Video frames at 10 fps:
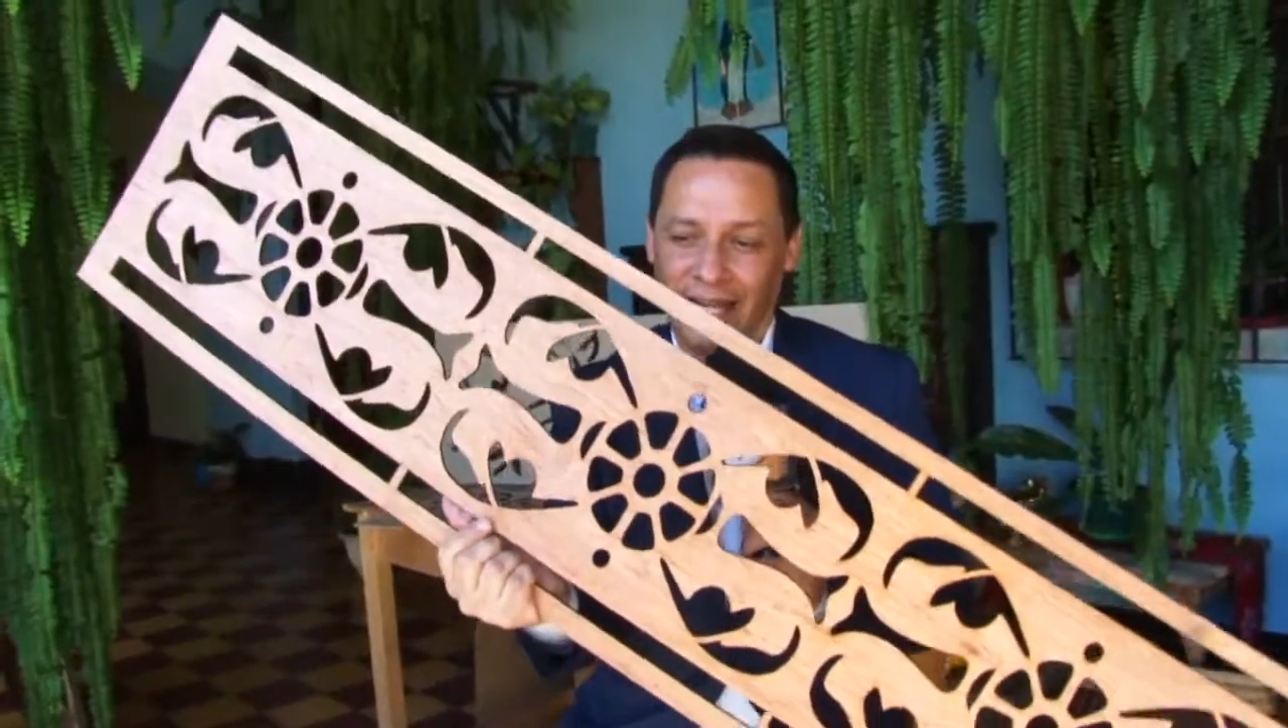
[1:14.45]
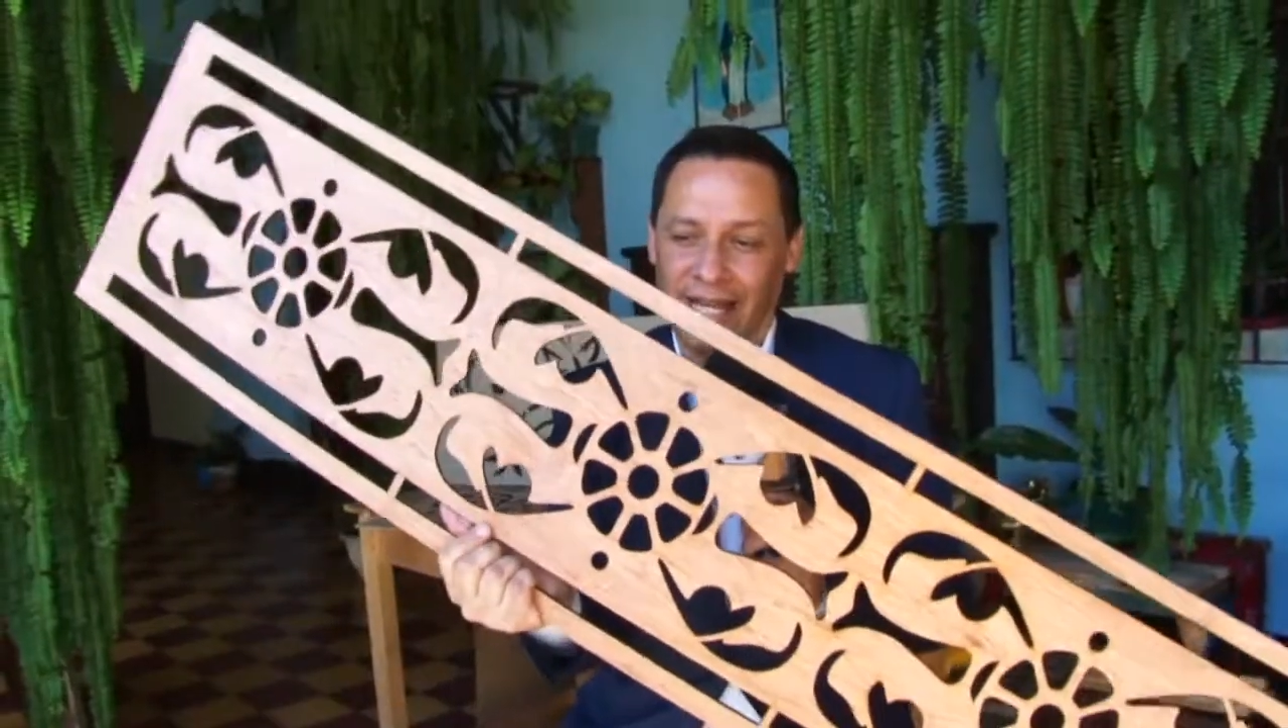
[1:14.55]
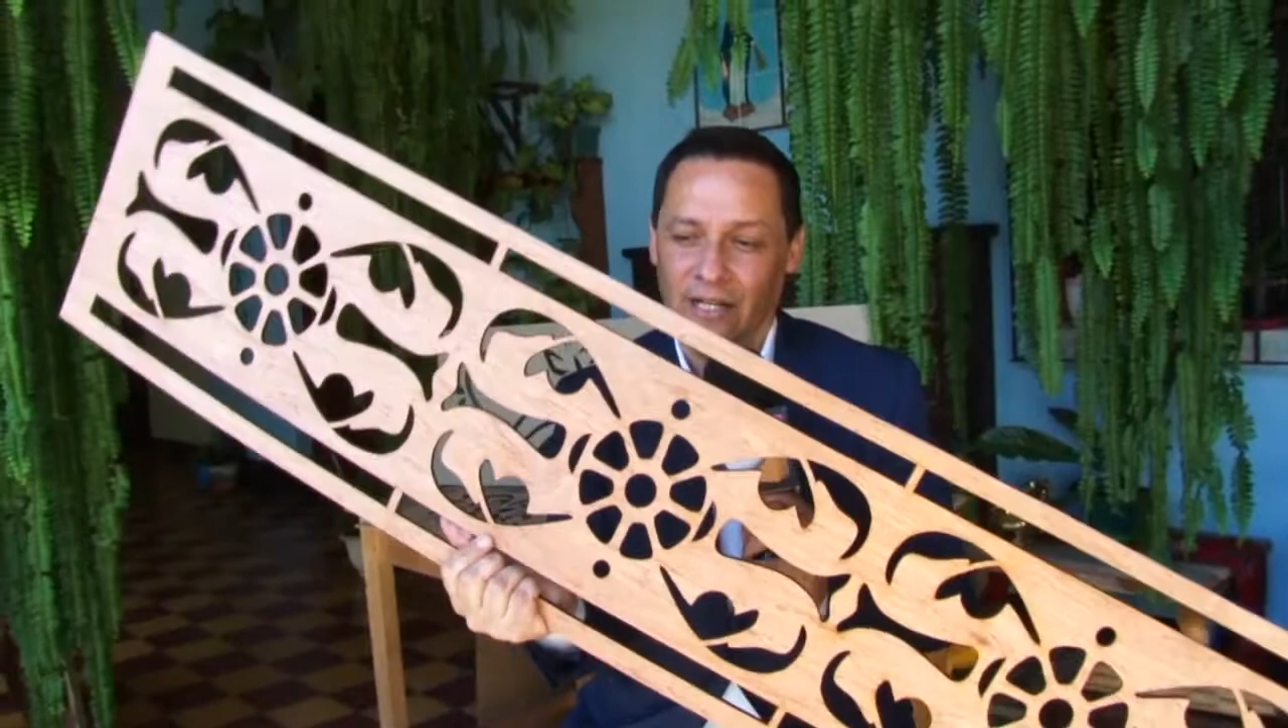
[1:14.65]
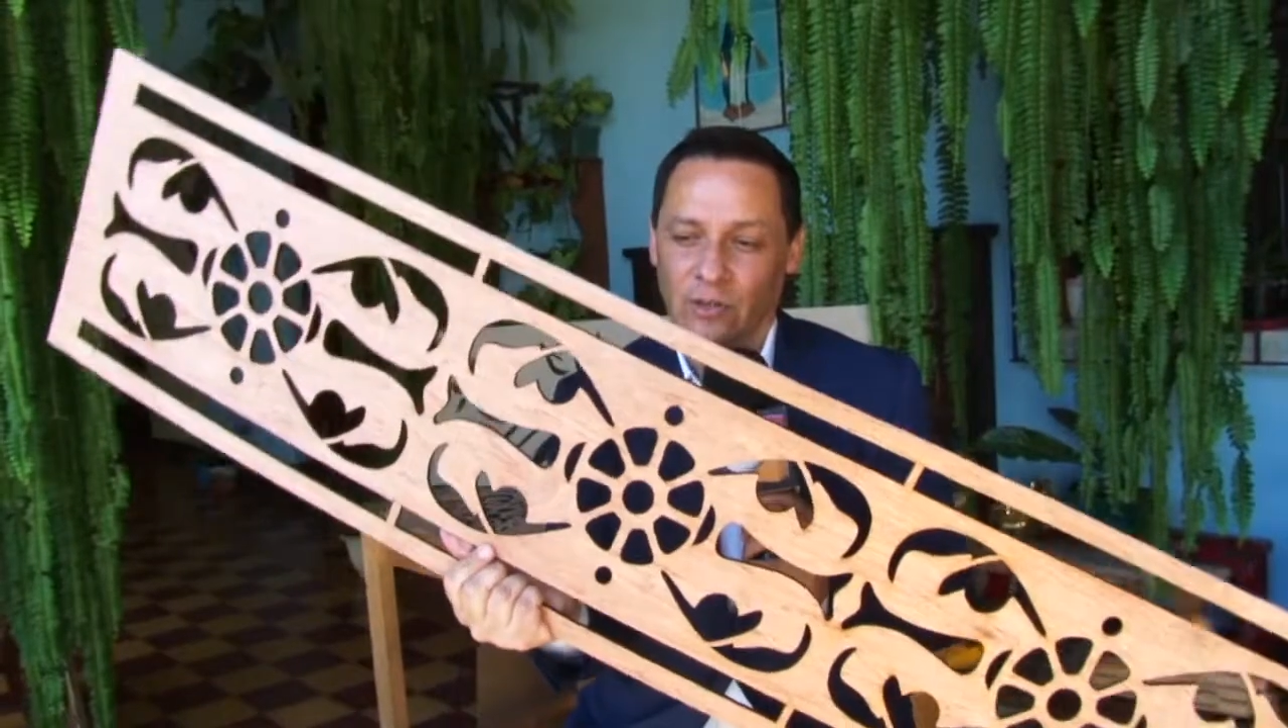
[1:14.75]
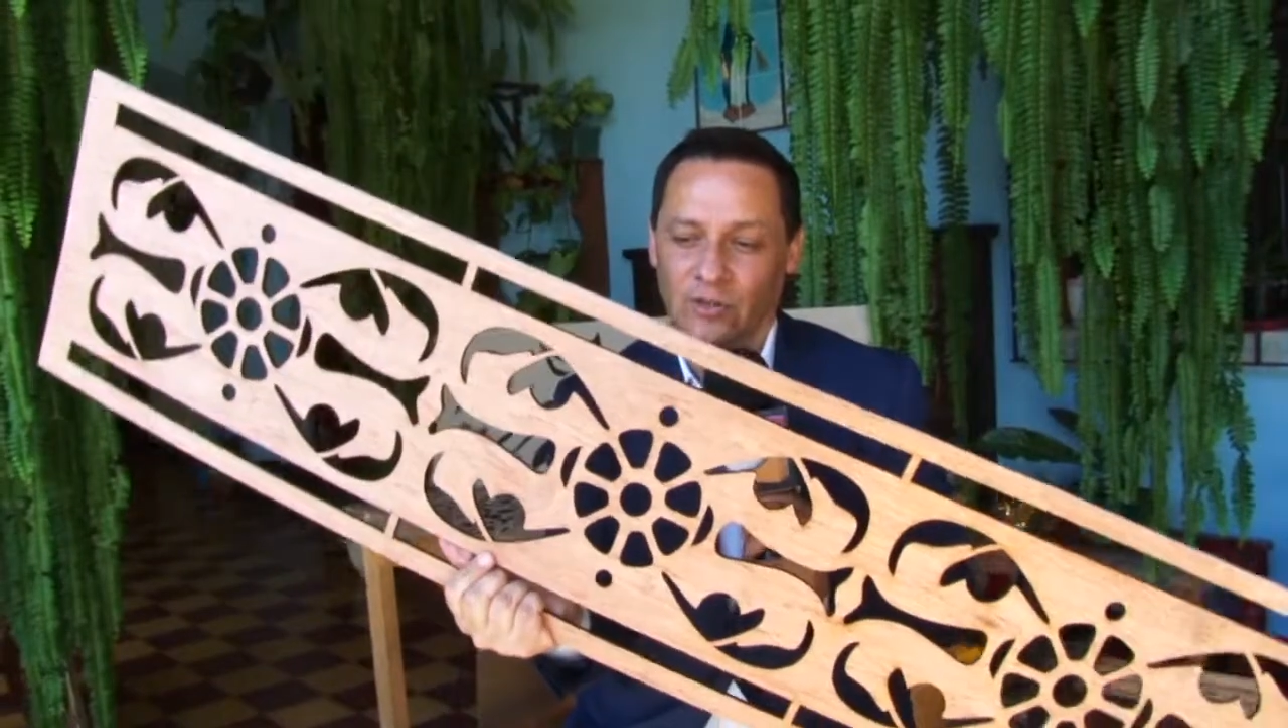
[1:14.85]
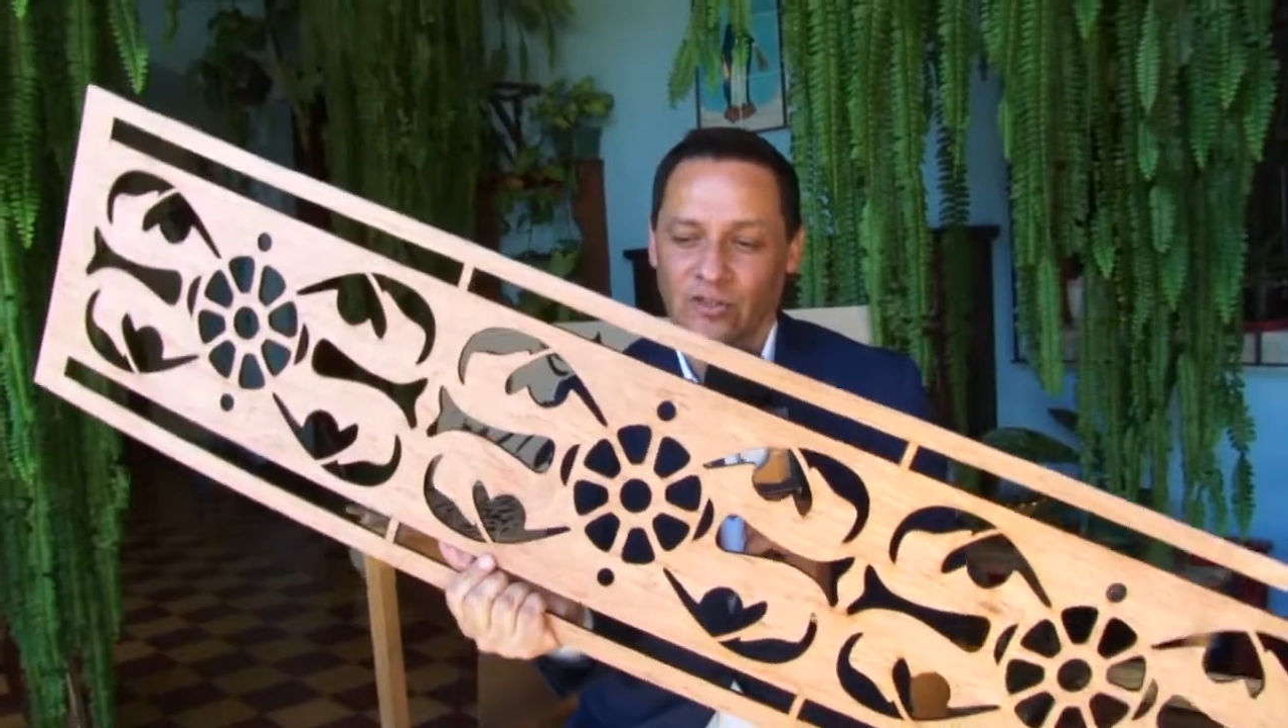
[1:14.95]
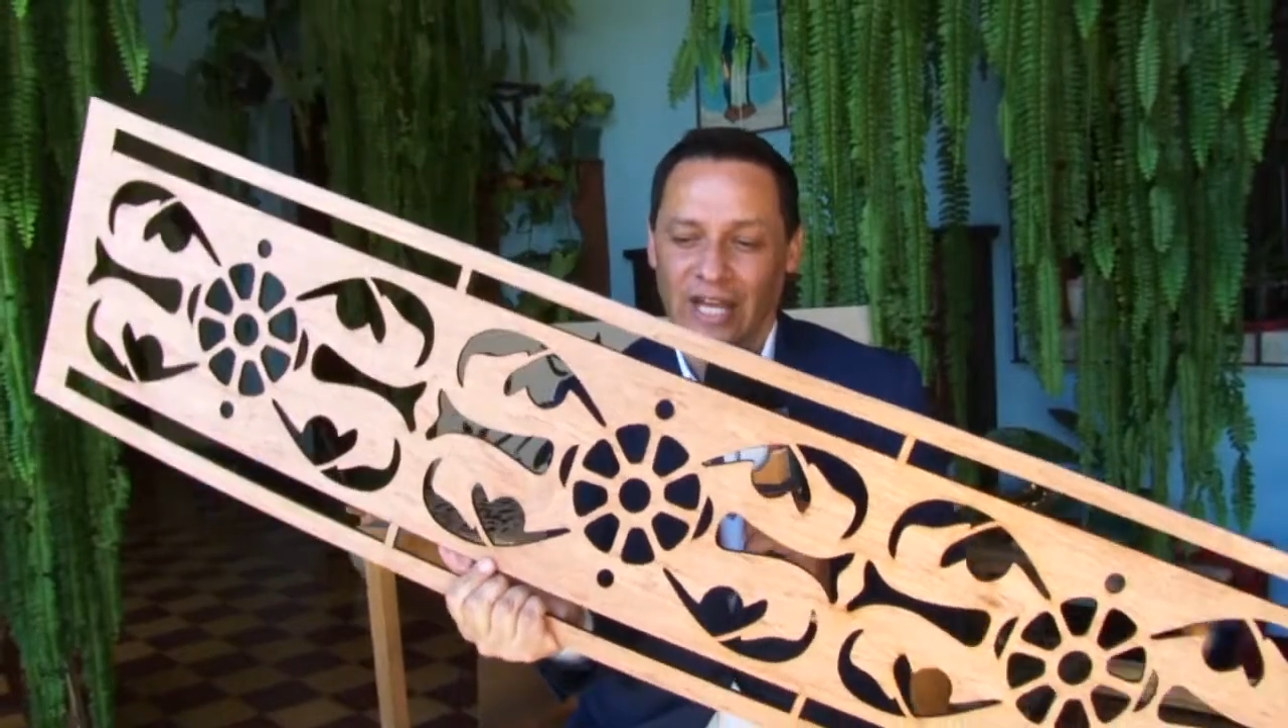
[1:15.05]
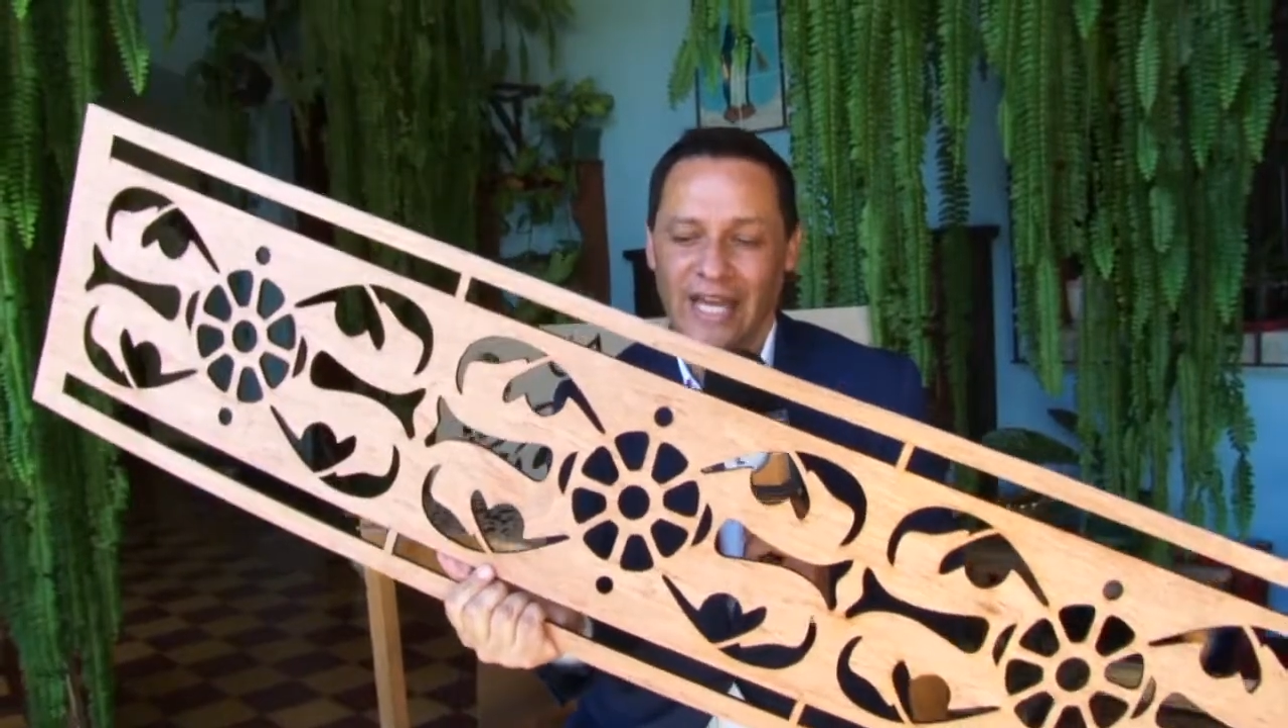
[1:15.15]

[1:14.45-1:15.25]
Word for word: en los